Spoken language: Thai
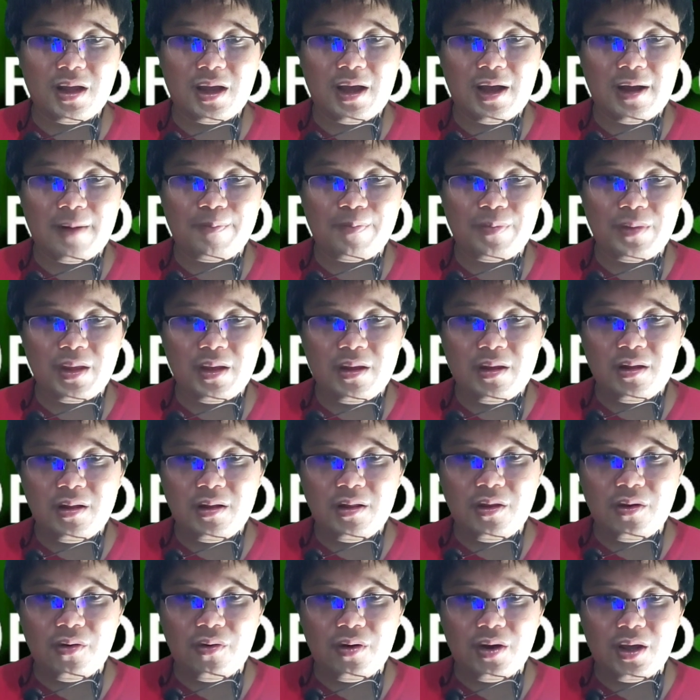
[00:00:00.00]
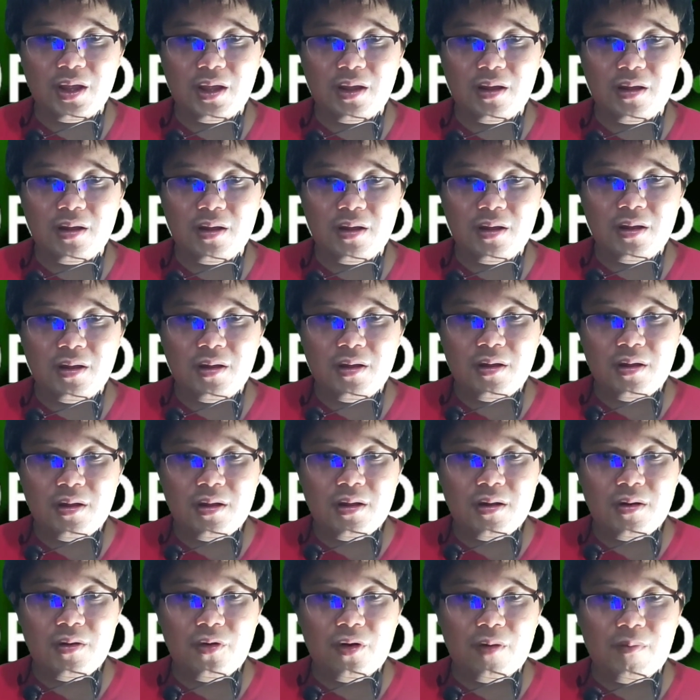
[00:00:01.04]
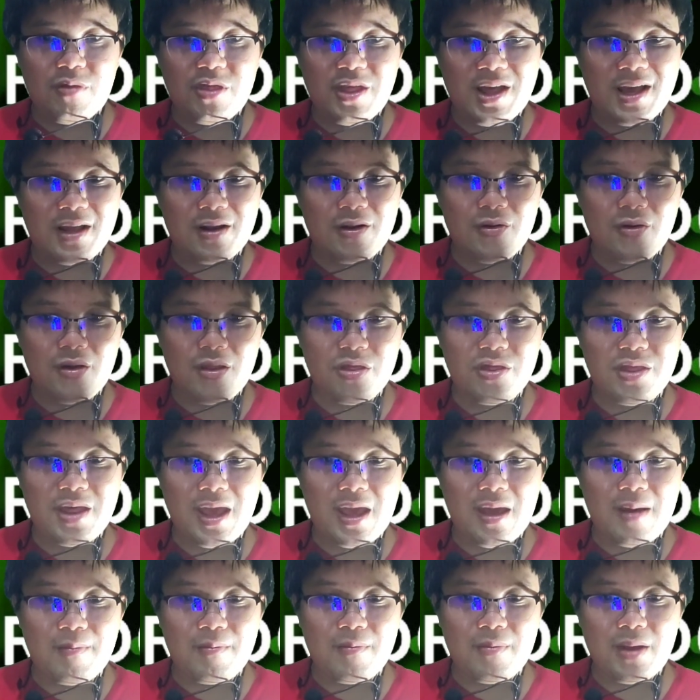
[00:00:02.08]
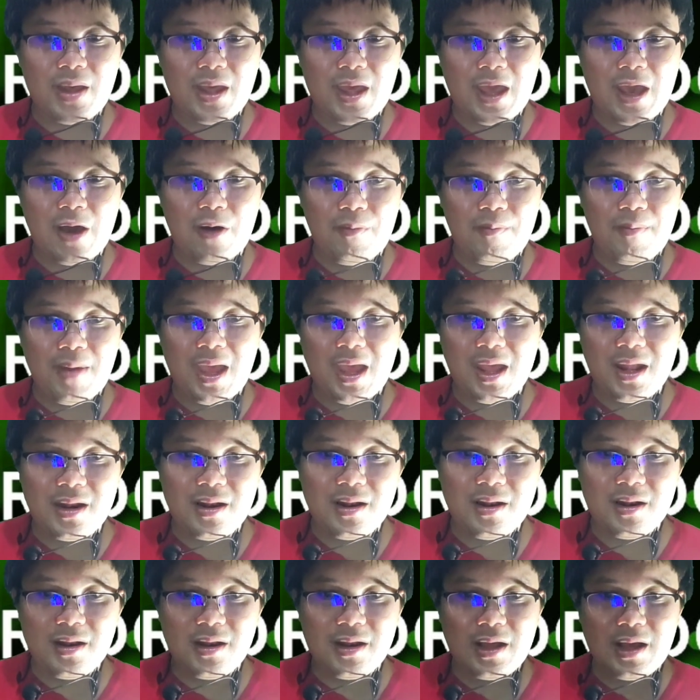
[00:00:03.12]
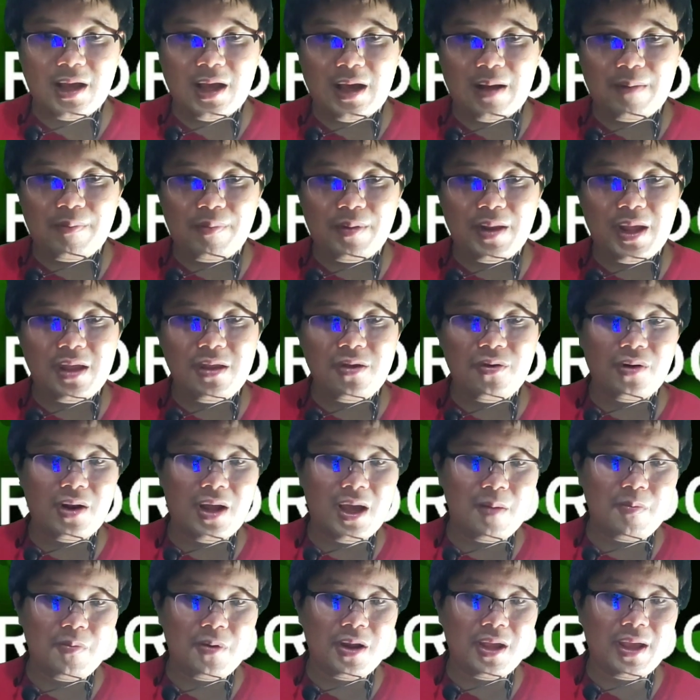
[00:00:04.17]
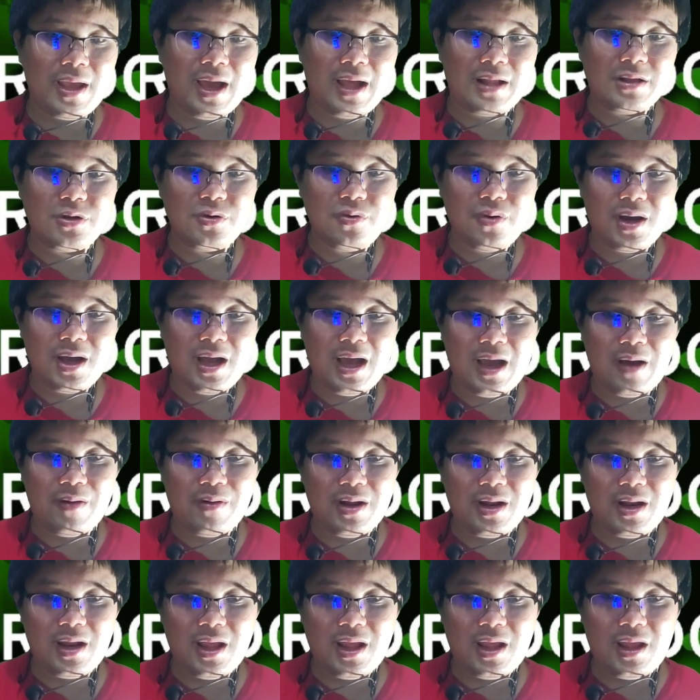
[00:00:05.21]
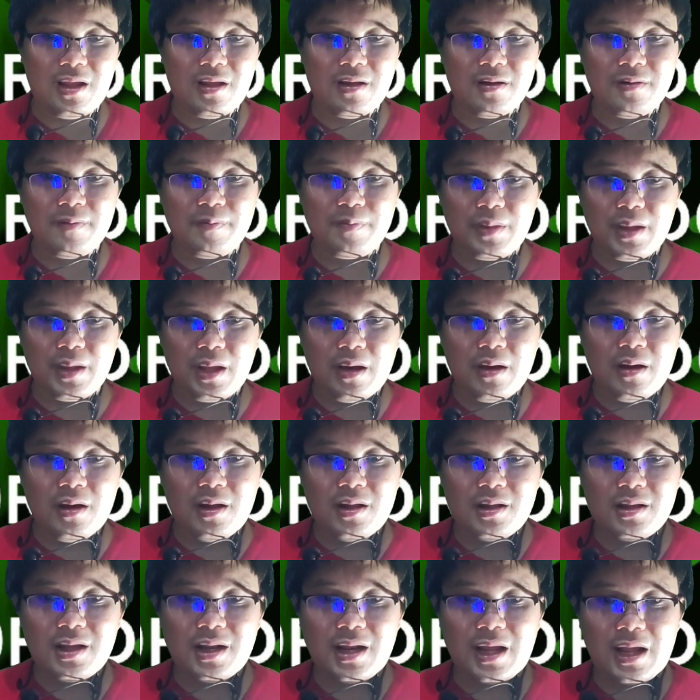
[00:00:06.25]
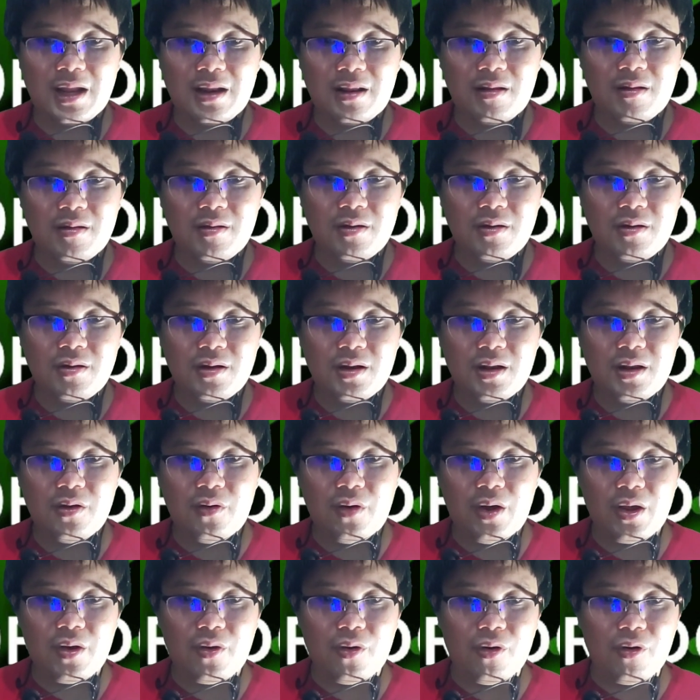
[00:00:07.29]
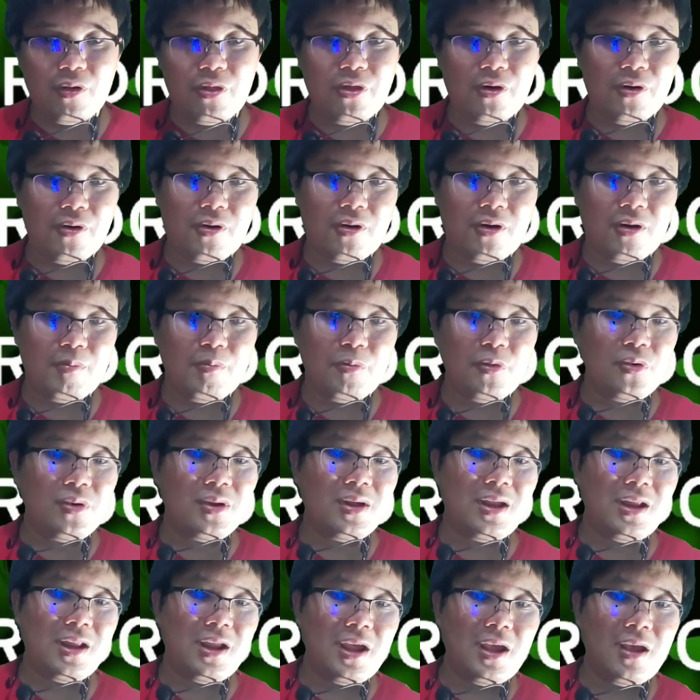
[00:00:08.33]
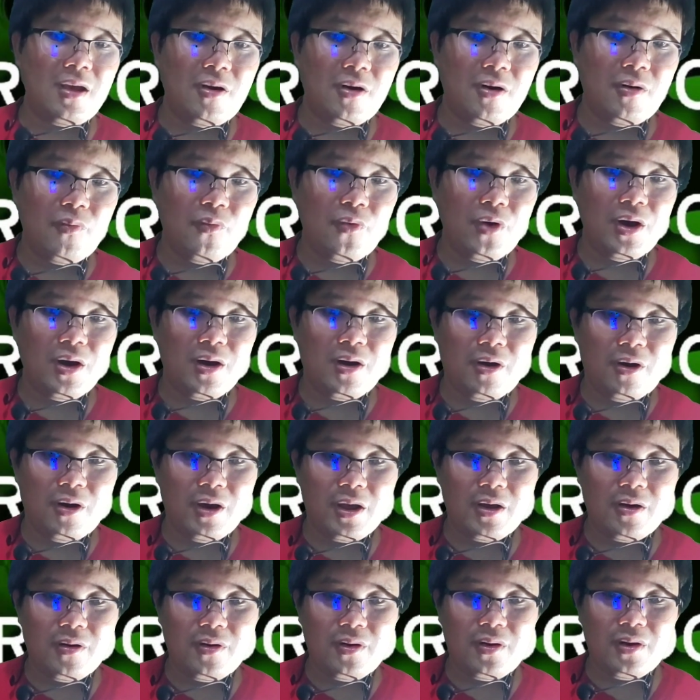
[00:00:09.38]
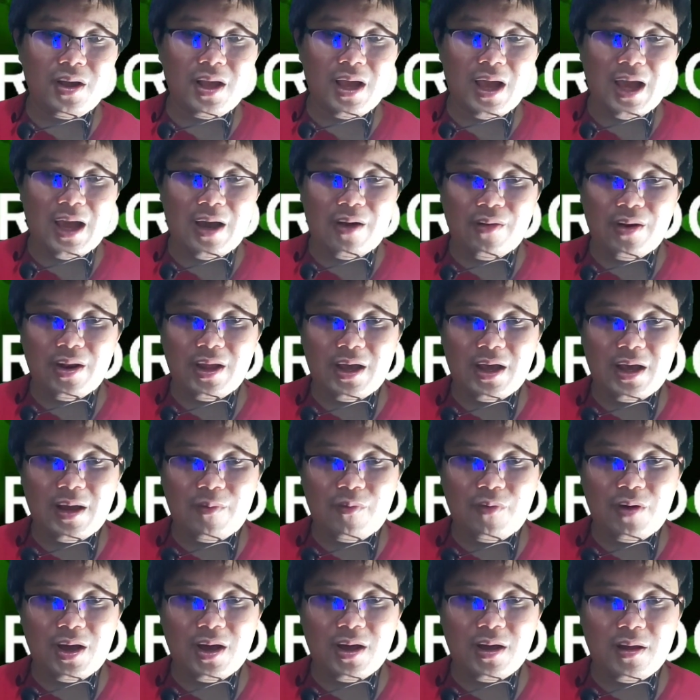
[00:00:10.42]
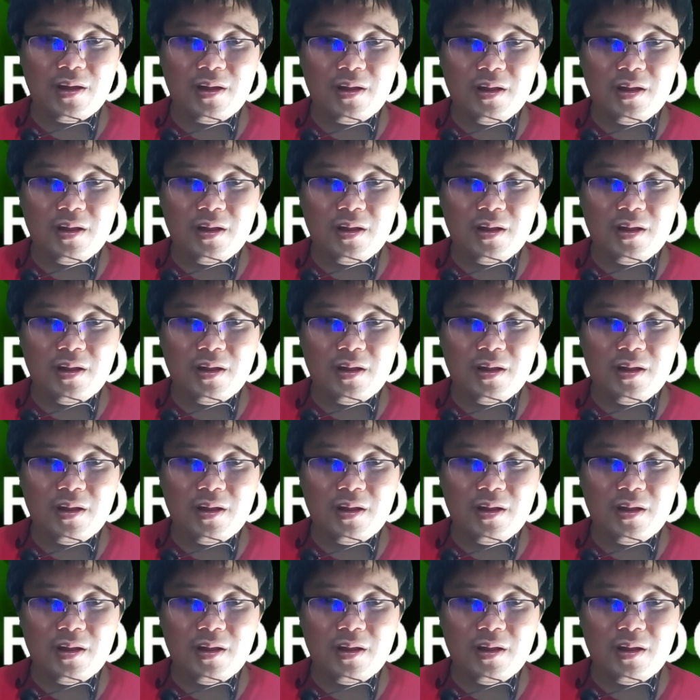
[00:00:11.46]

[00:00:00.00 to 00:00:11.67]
นะครับ โดยร่วมสร้างโดยแซมแอลแมนนะครับ ได้หยุดให้บริการชั่วข่าวนั่นเอง ฉะนั้นโดยโฆษกของมูลนิธิของเวอร์คอยเขาก็กล่าวนะครับว่า